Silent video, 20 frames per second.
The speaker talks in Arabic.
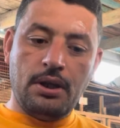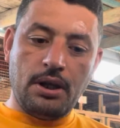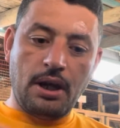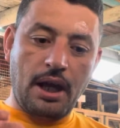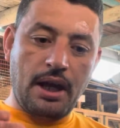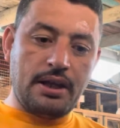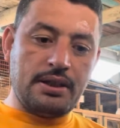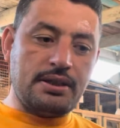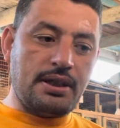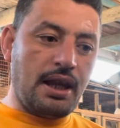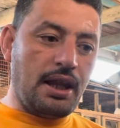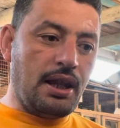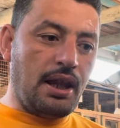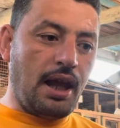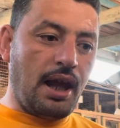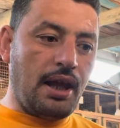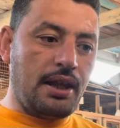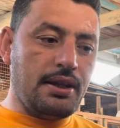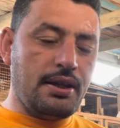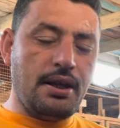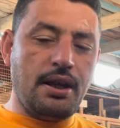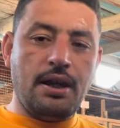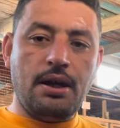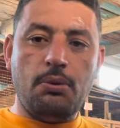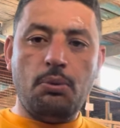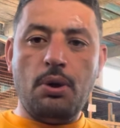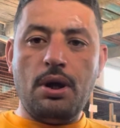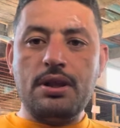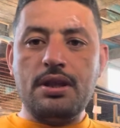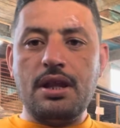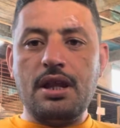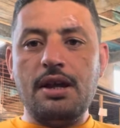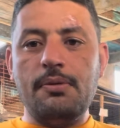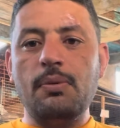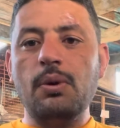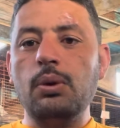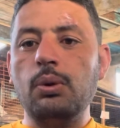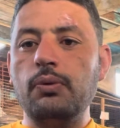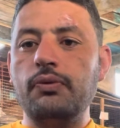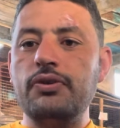هيسالنا عليها واحنا
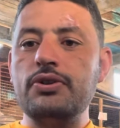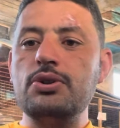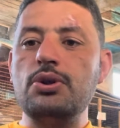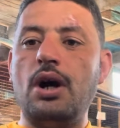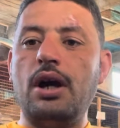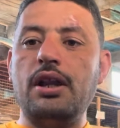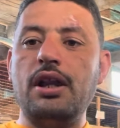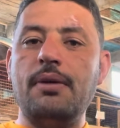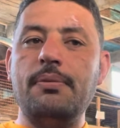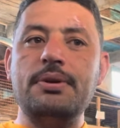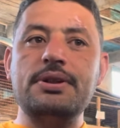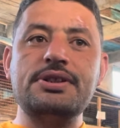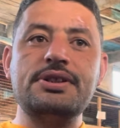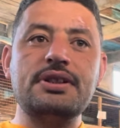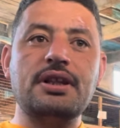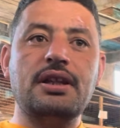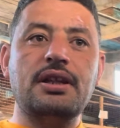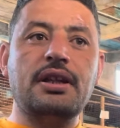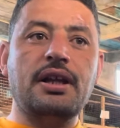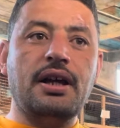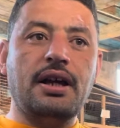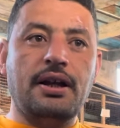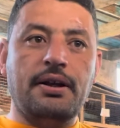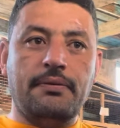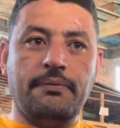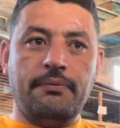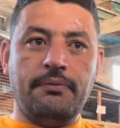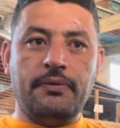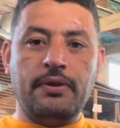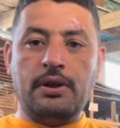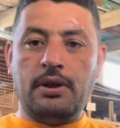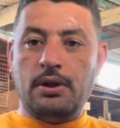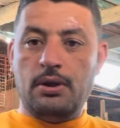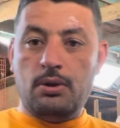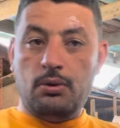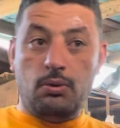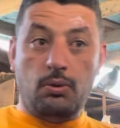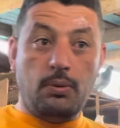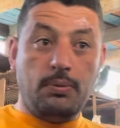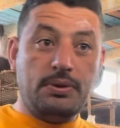نعمل له فيديو عليها باذن الله
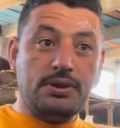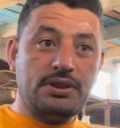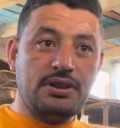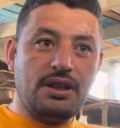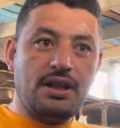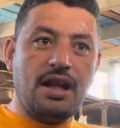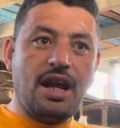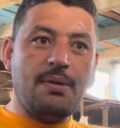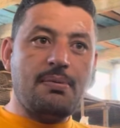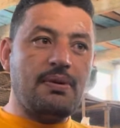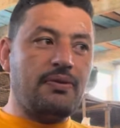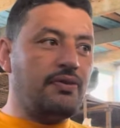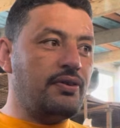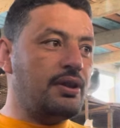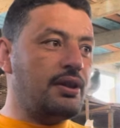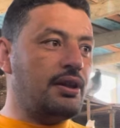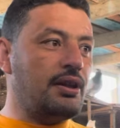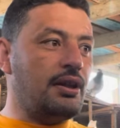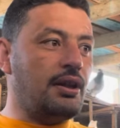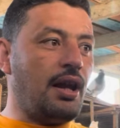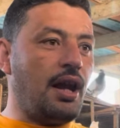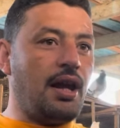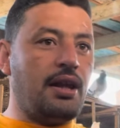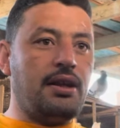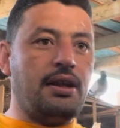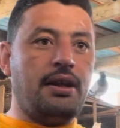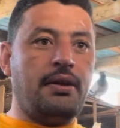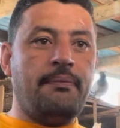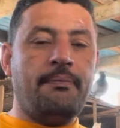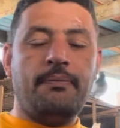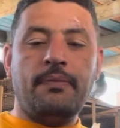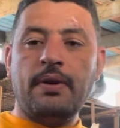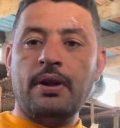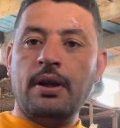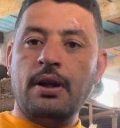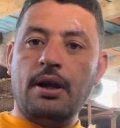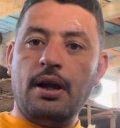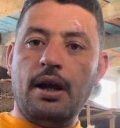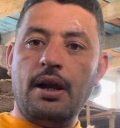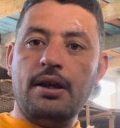وباذن الله يبقى فيه يعني
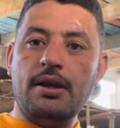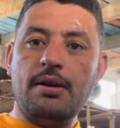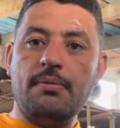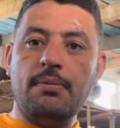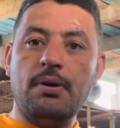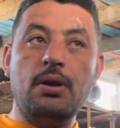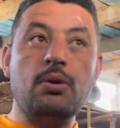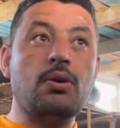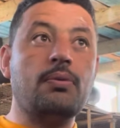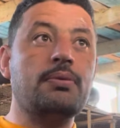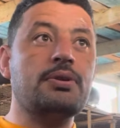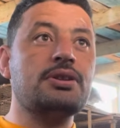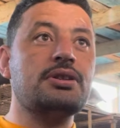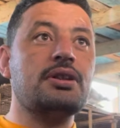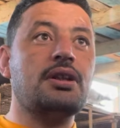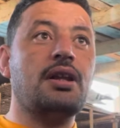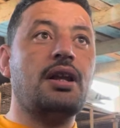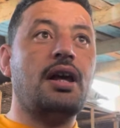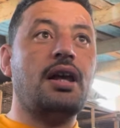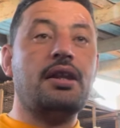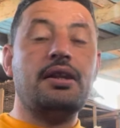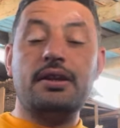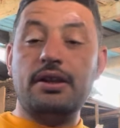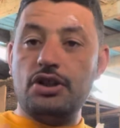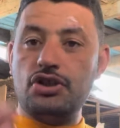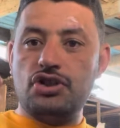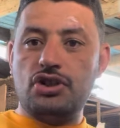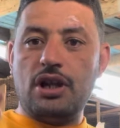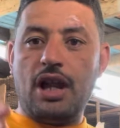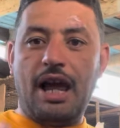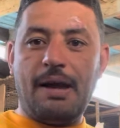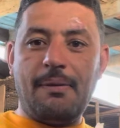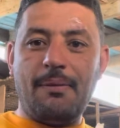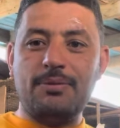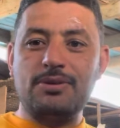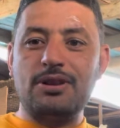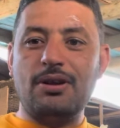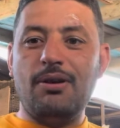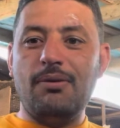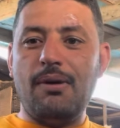ايام حلوه باذن الله هننشي الحمام
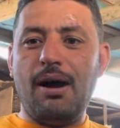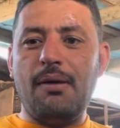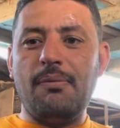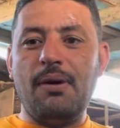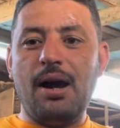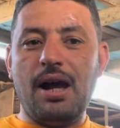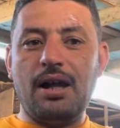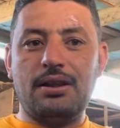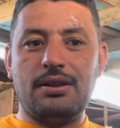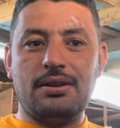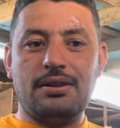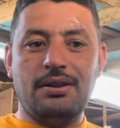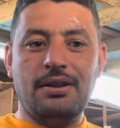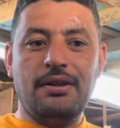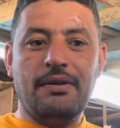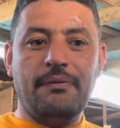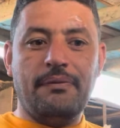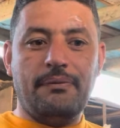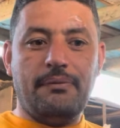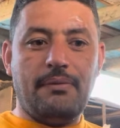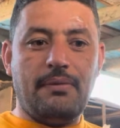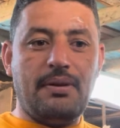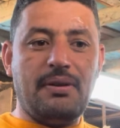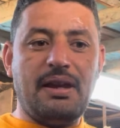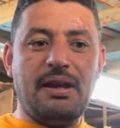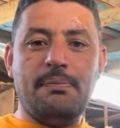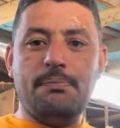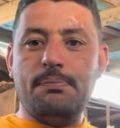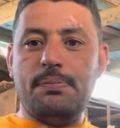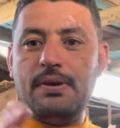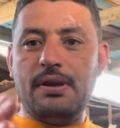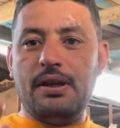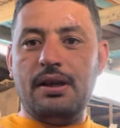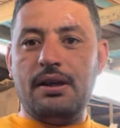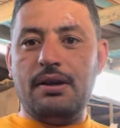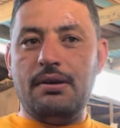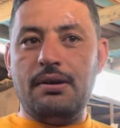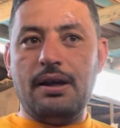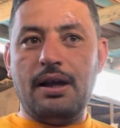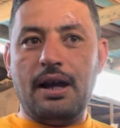سوا مع بعض يعني احب
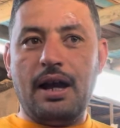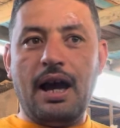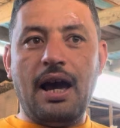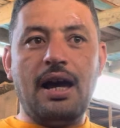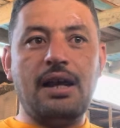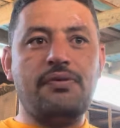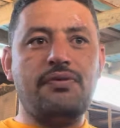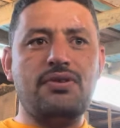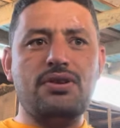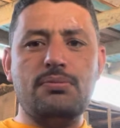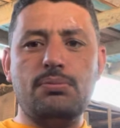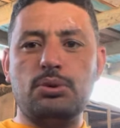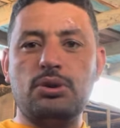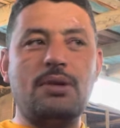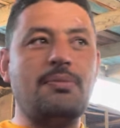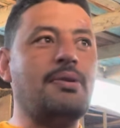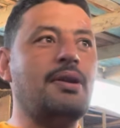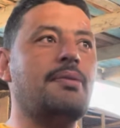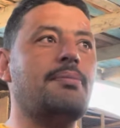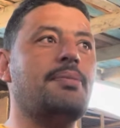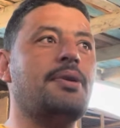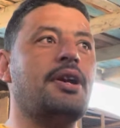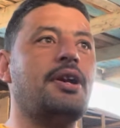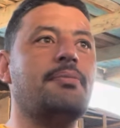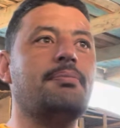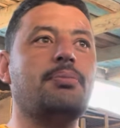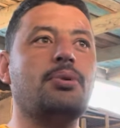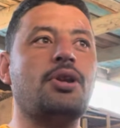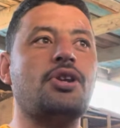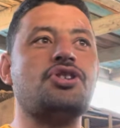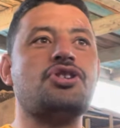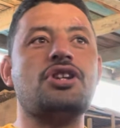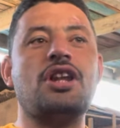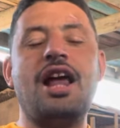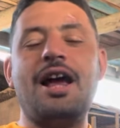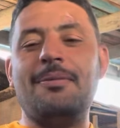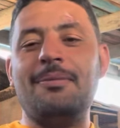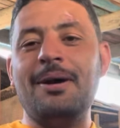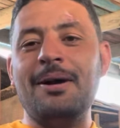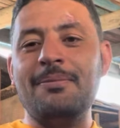عارف ان المتابعين بيحبوا نشي
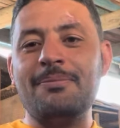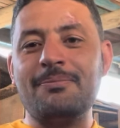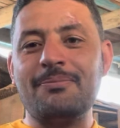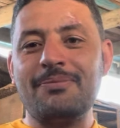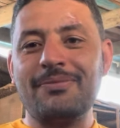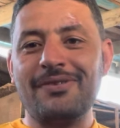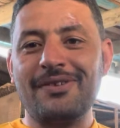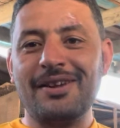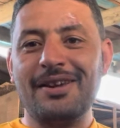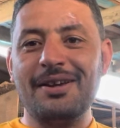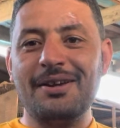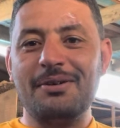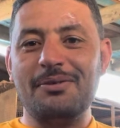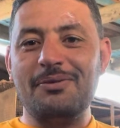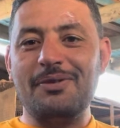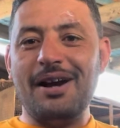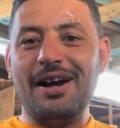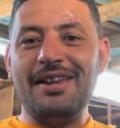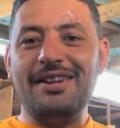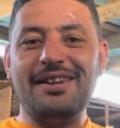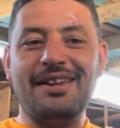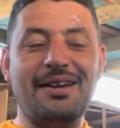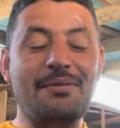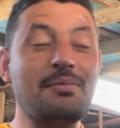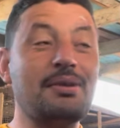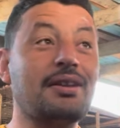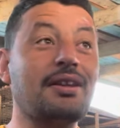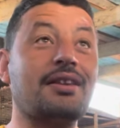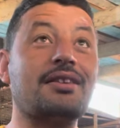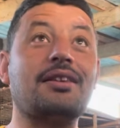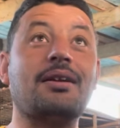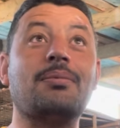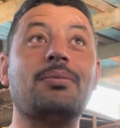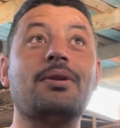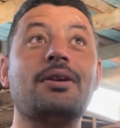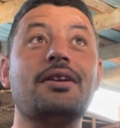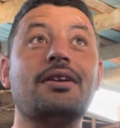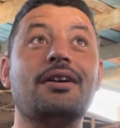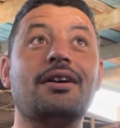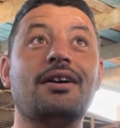الحمام فاحنا عملنا
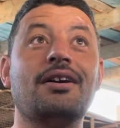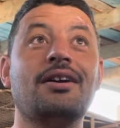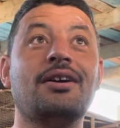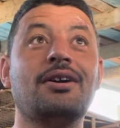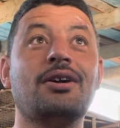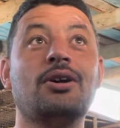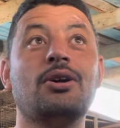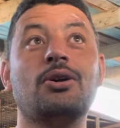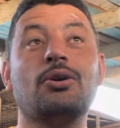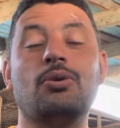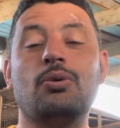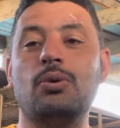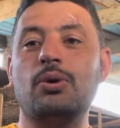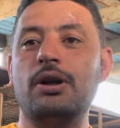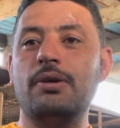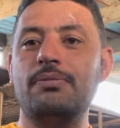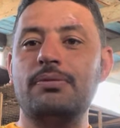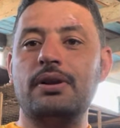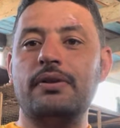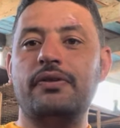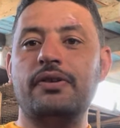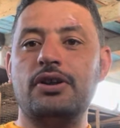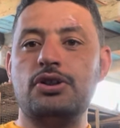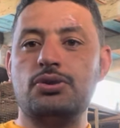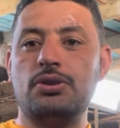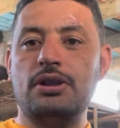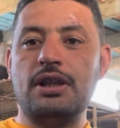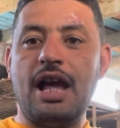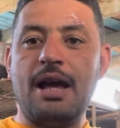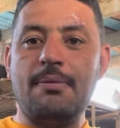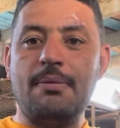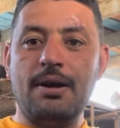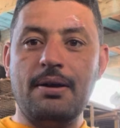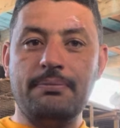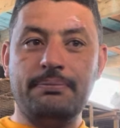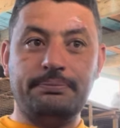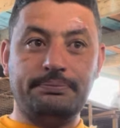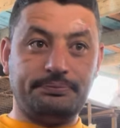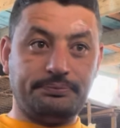الطبليه وجبنا فيها شويه حمام